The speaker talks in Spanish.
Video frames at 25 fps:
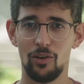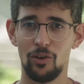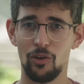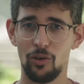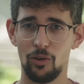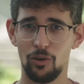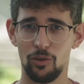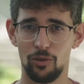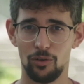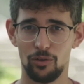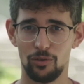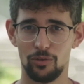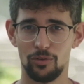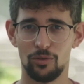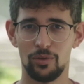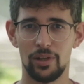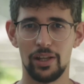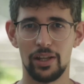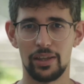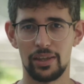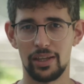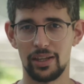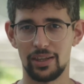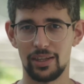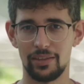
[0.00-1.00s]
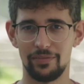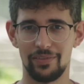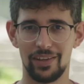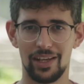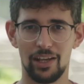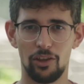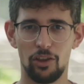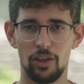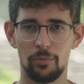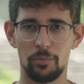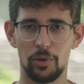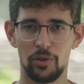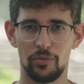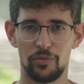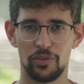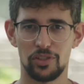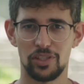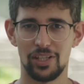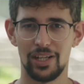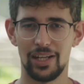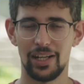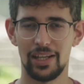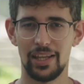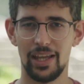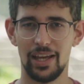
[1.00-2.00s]
o el certificado de
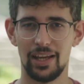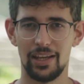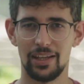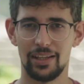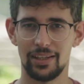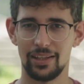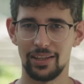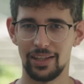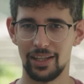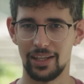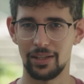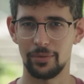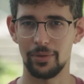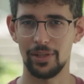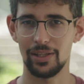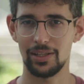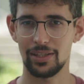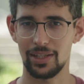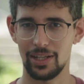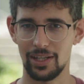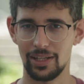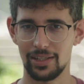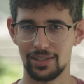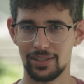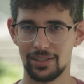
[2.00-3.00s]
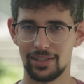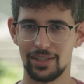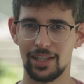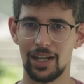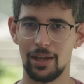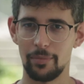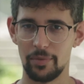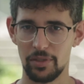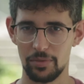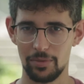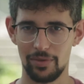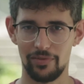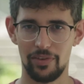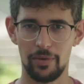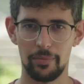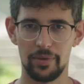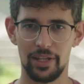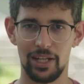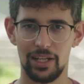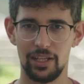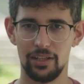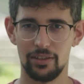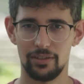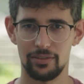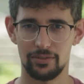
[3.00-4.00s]
profesionalidad de nivel 3 de la misma
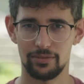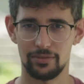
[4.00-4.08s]
familia.